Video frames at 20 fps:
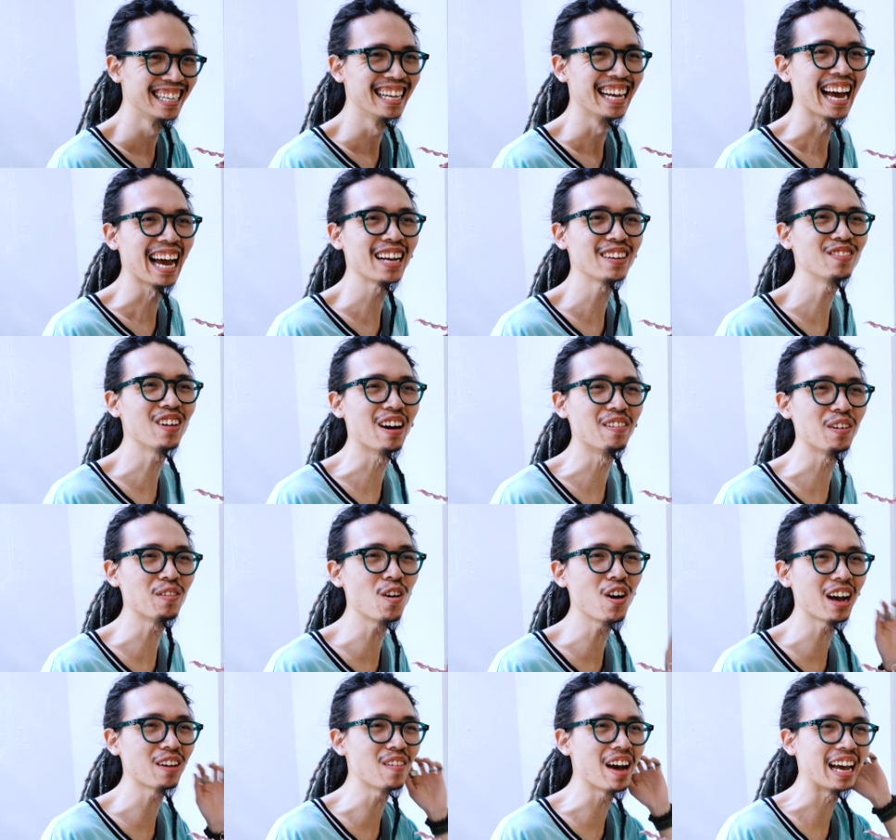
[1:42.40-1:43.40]
Anh vừa mới mua
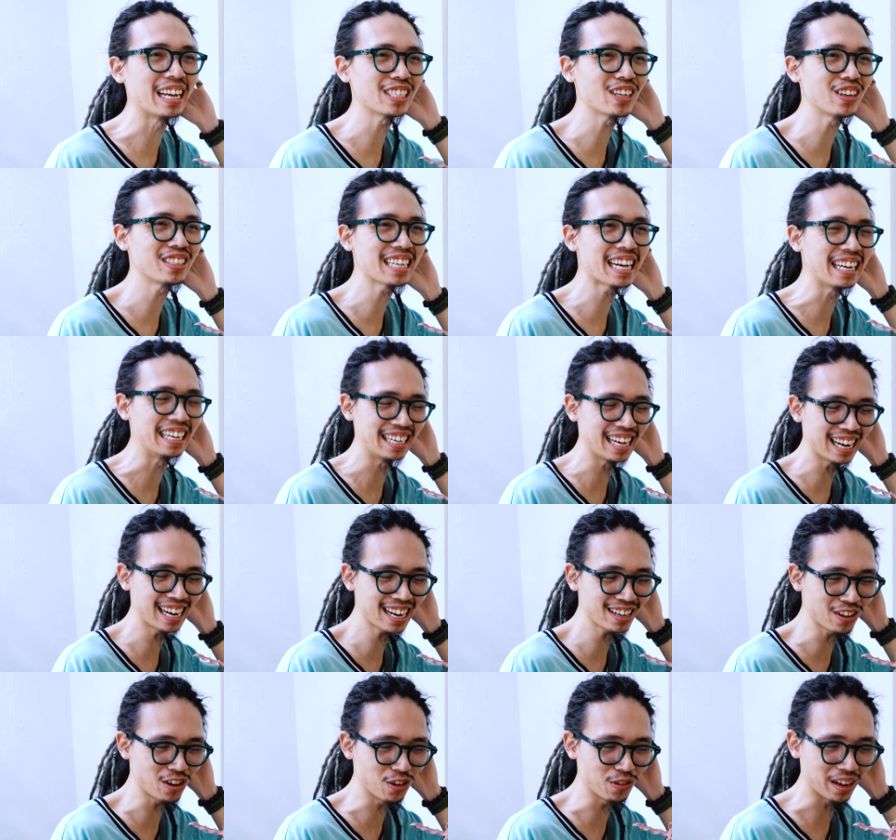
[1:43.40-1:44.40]
cái bể cho con ra hiện đây rất
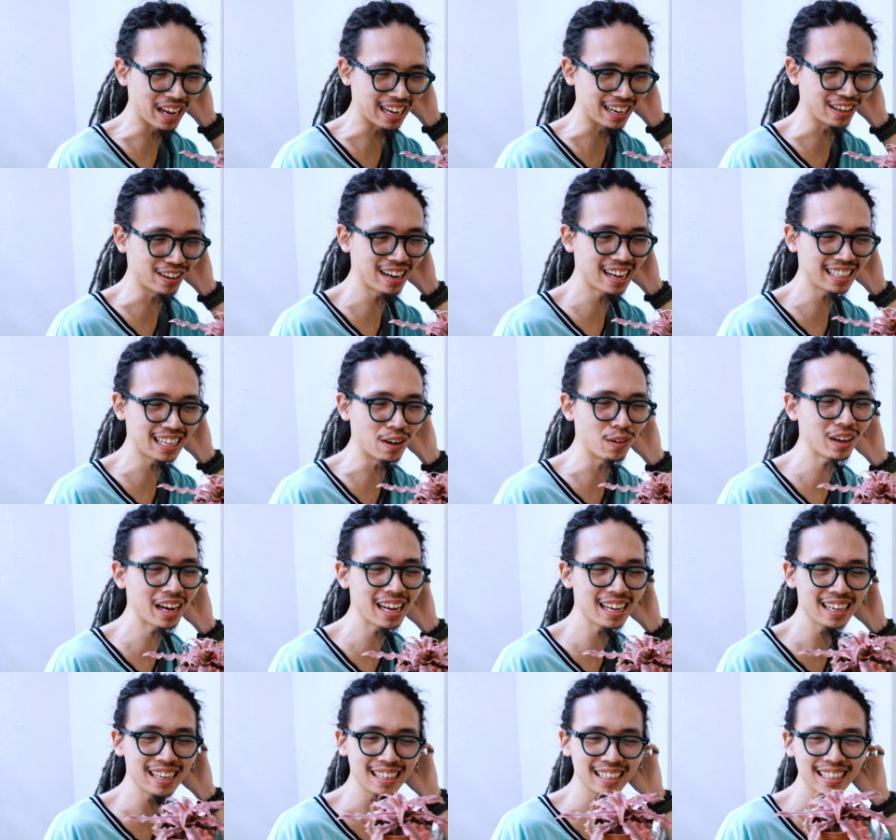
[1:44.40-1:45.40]
cô mẹ, nó đang thiếu
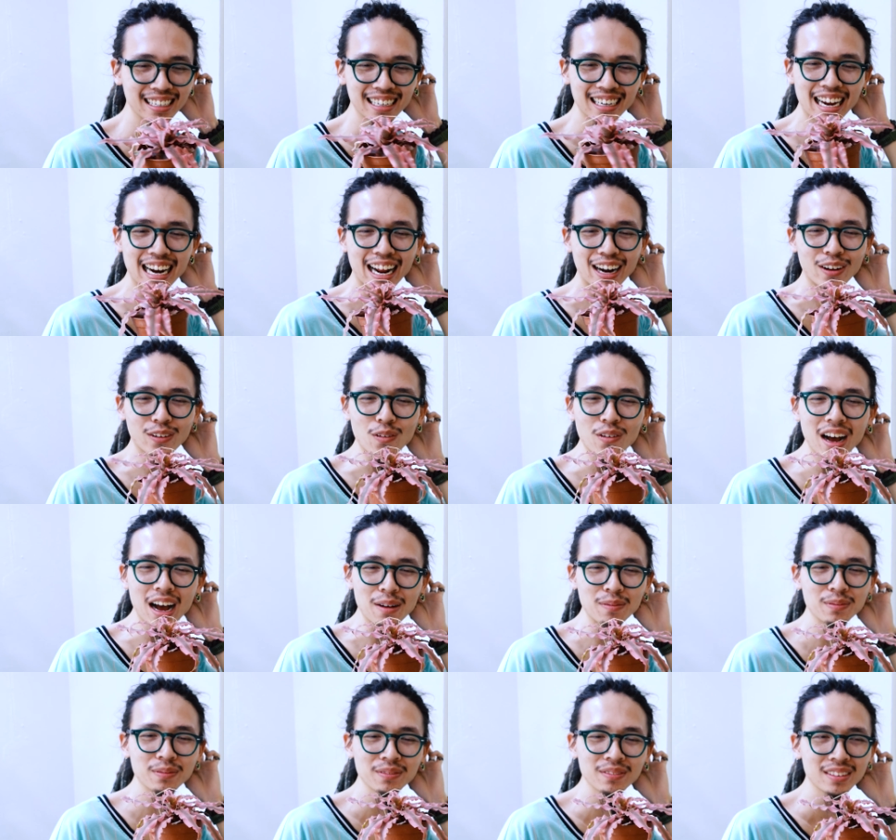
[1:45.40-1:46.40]
cây. Cây này nó cũng
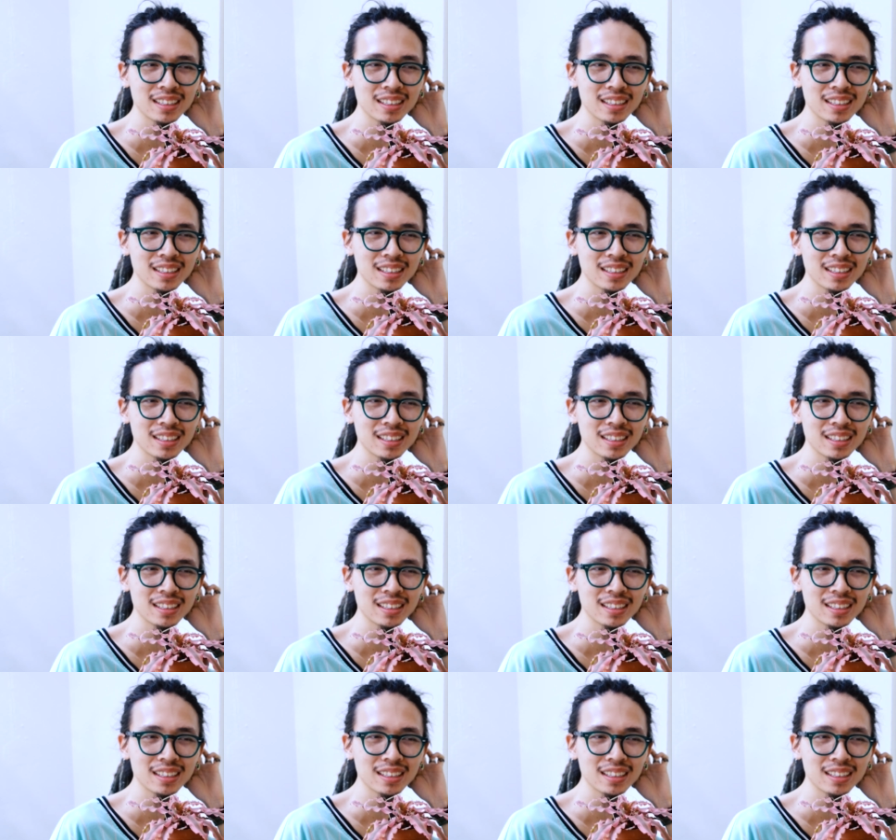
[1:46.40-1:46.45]
hỏng.